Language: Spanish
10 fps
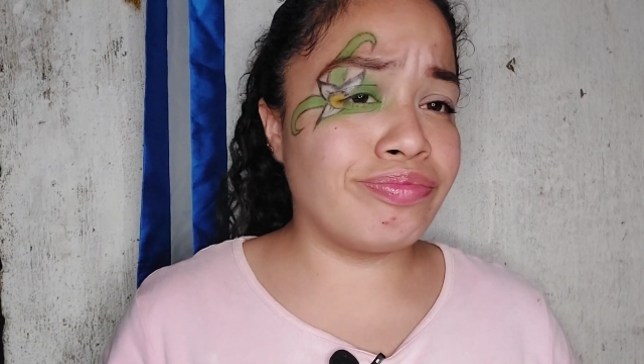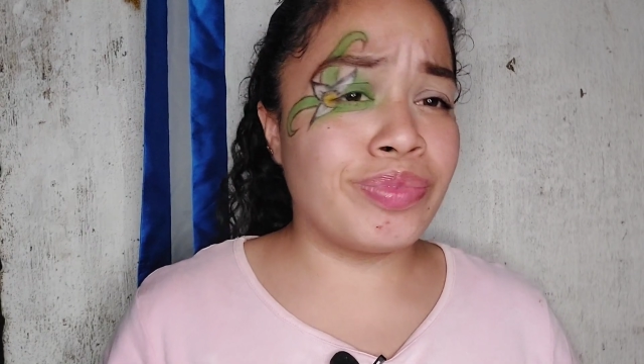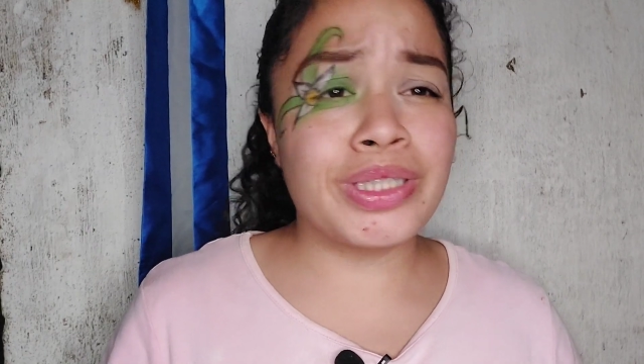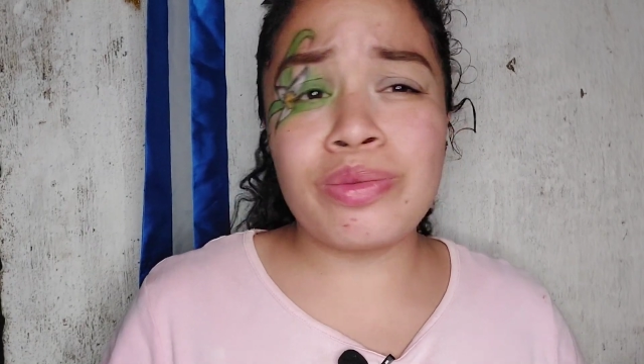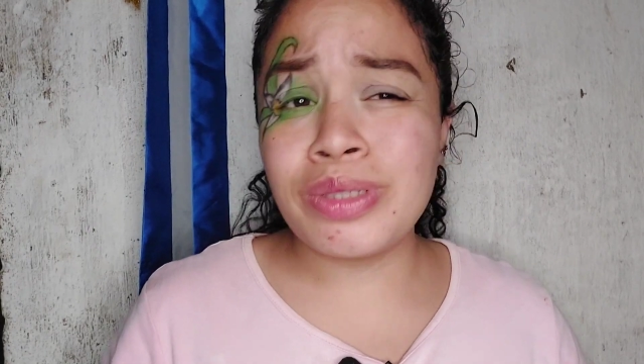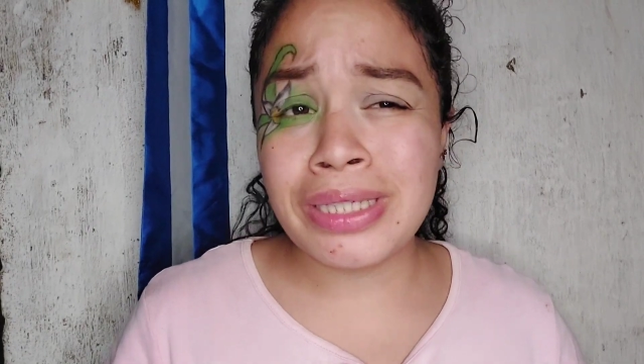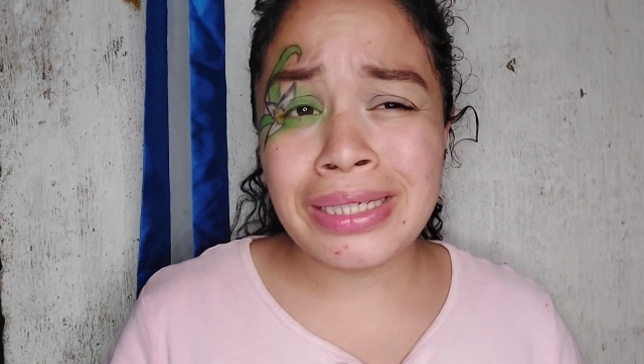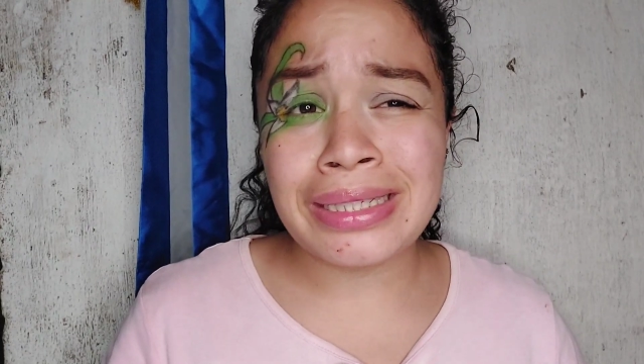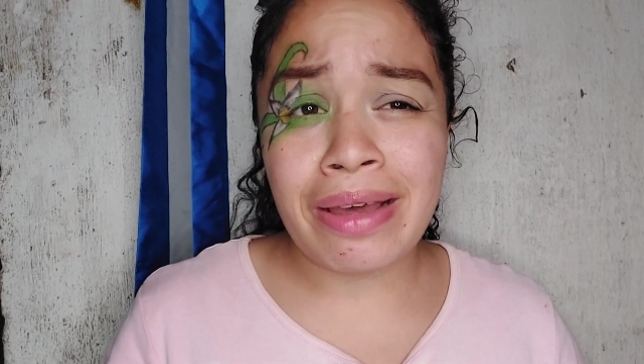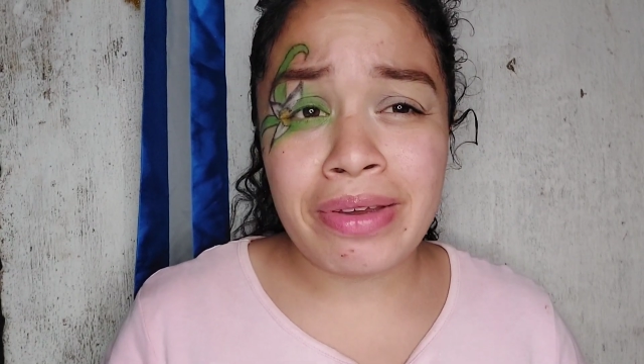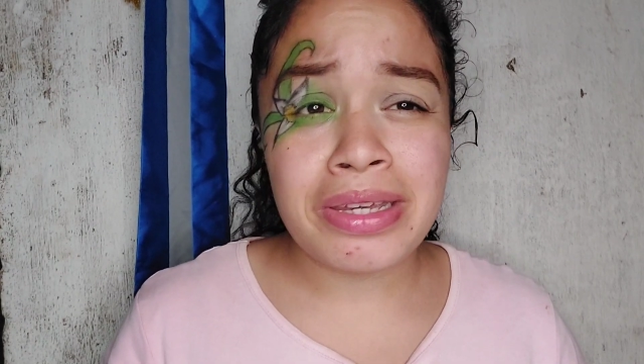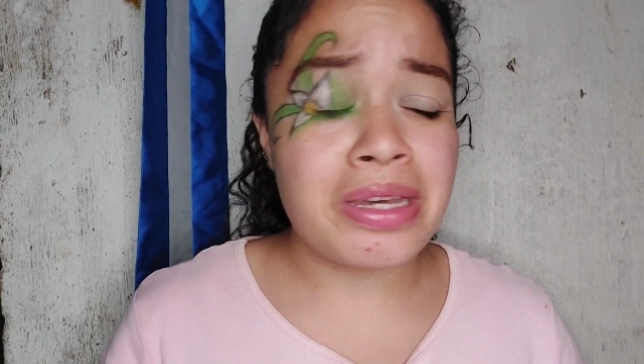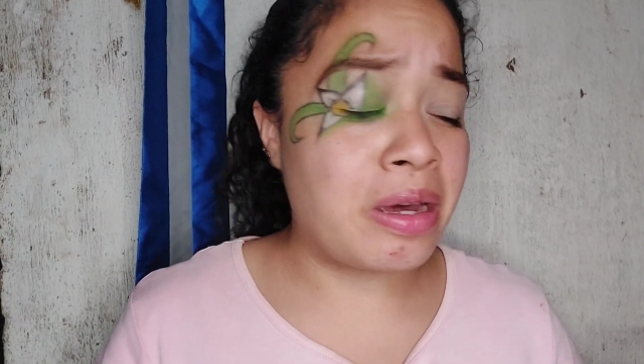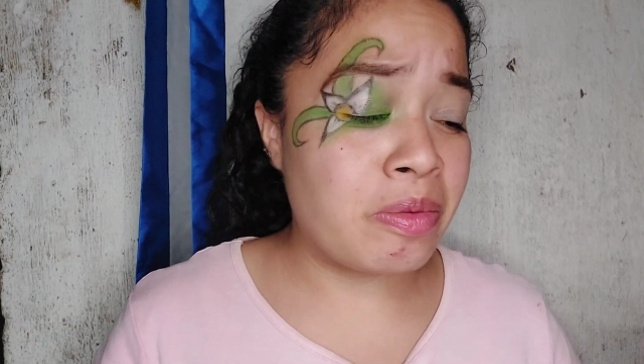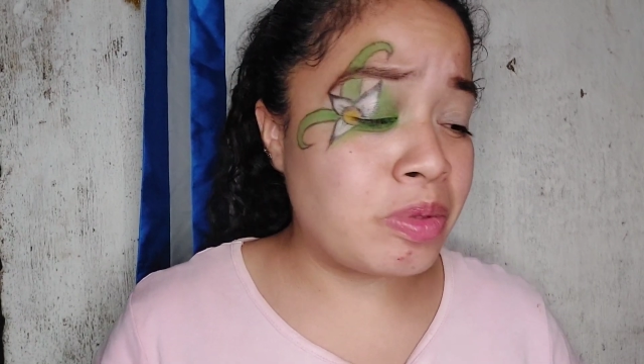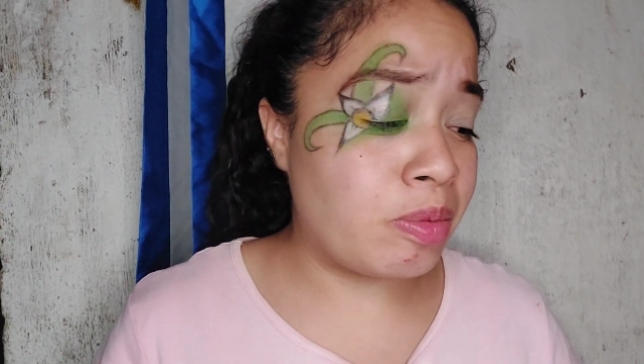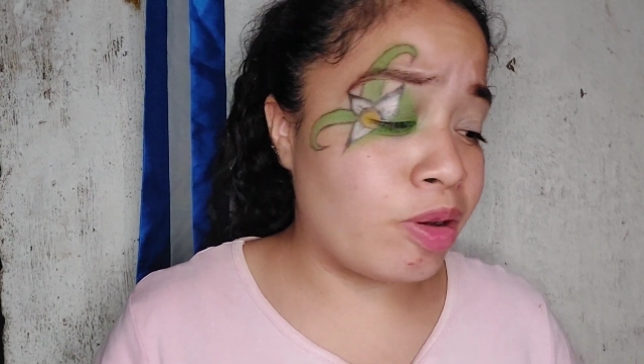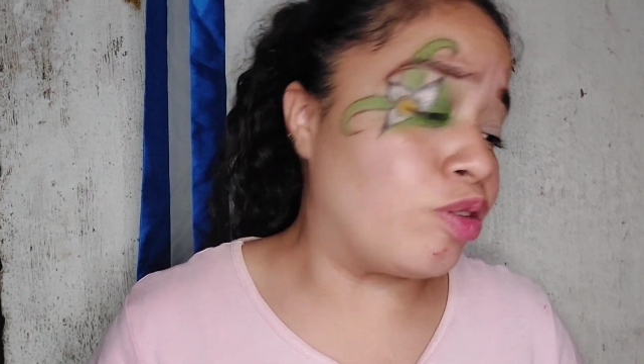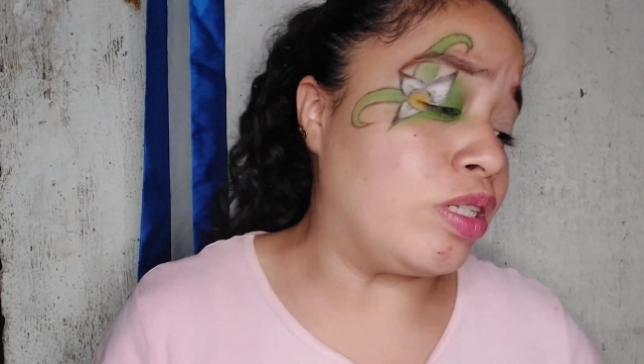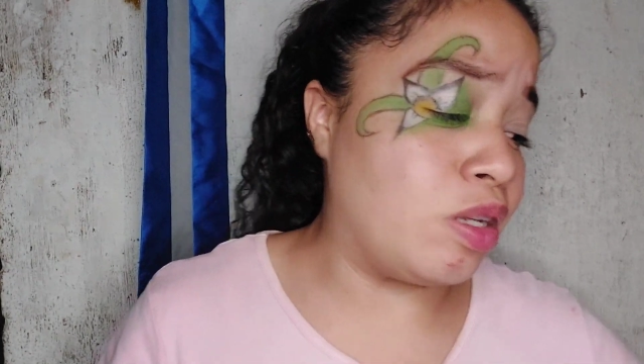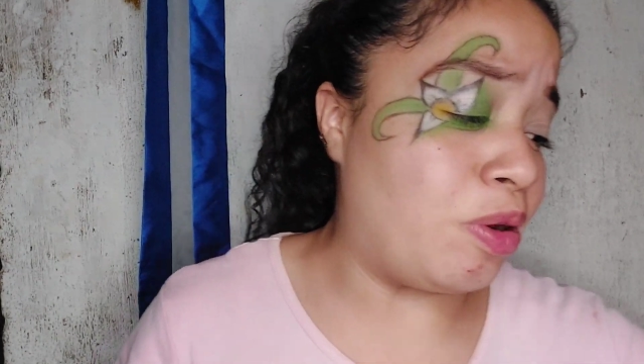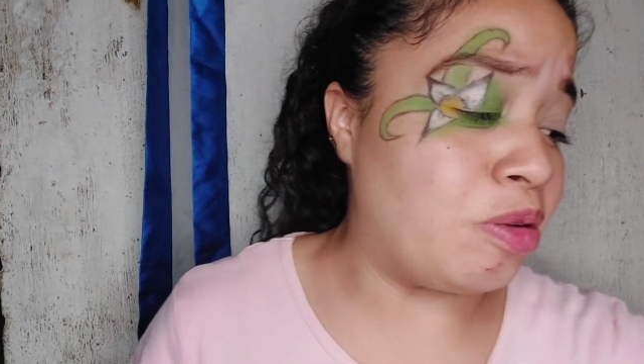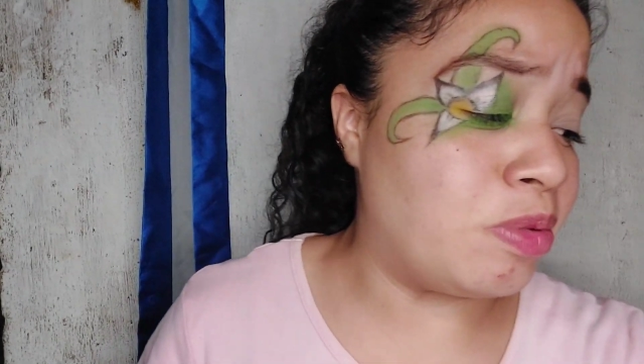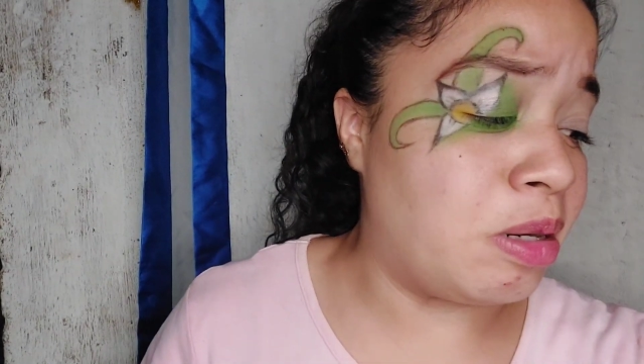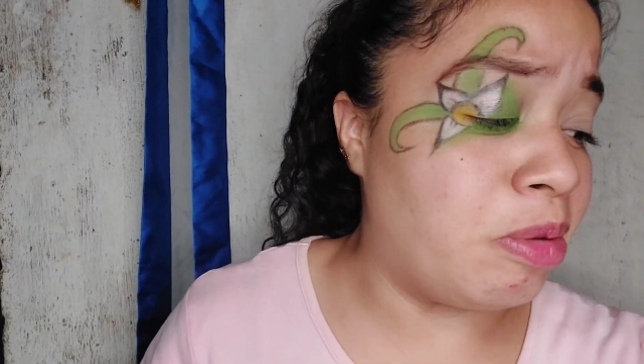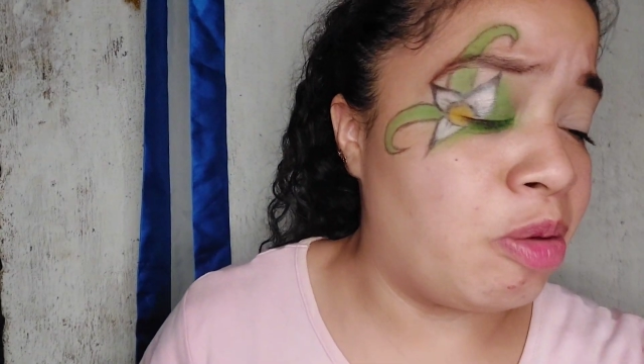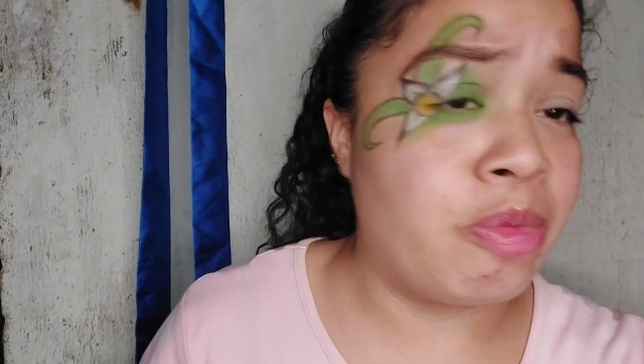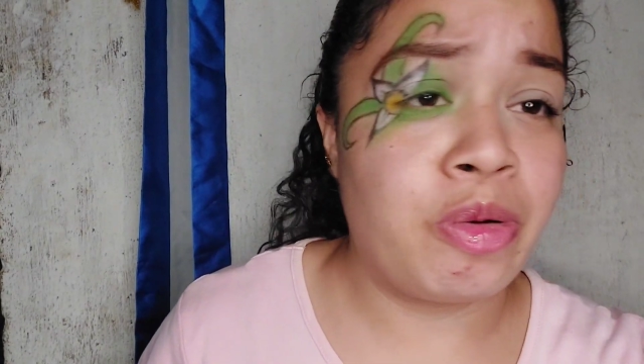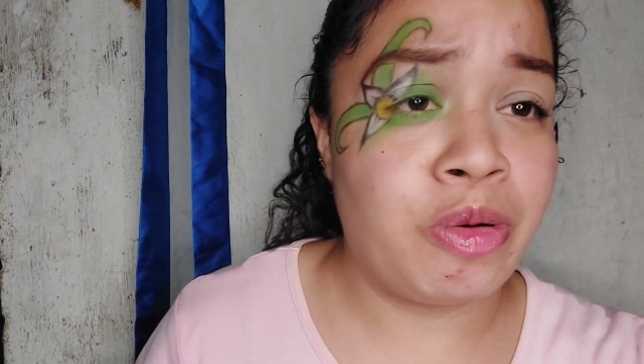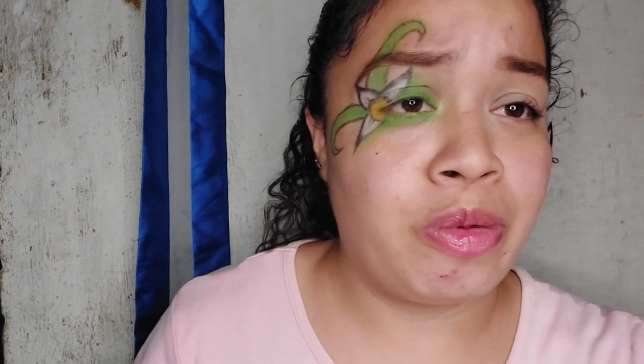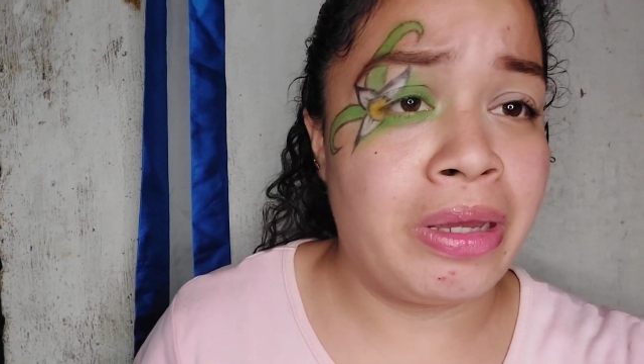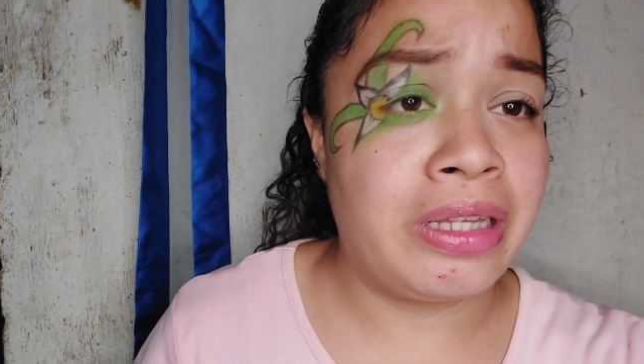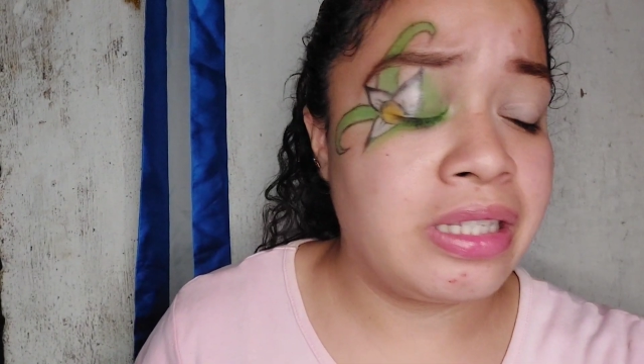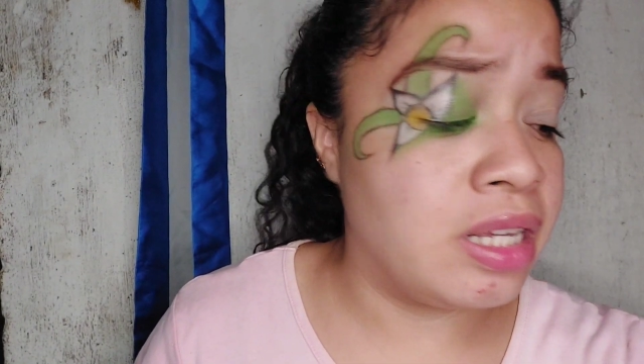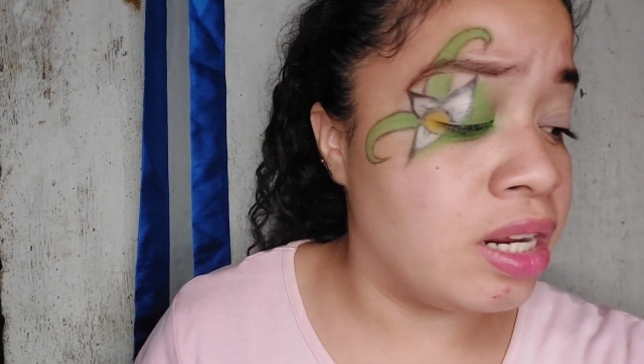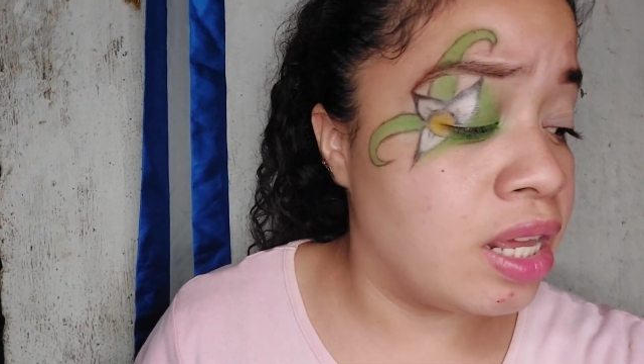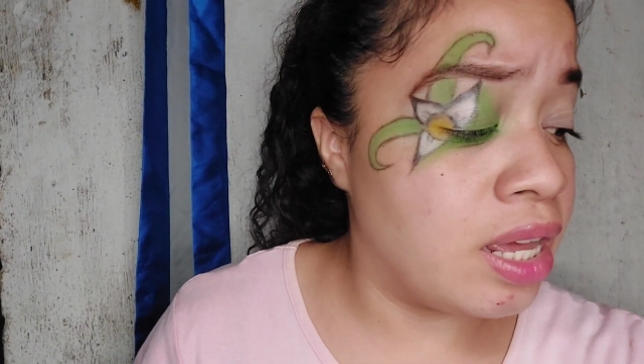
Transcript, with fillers: pues como ustedes saben y han observado, no sé si lo han observado, pero lo voy a decir.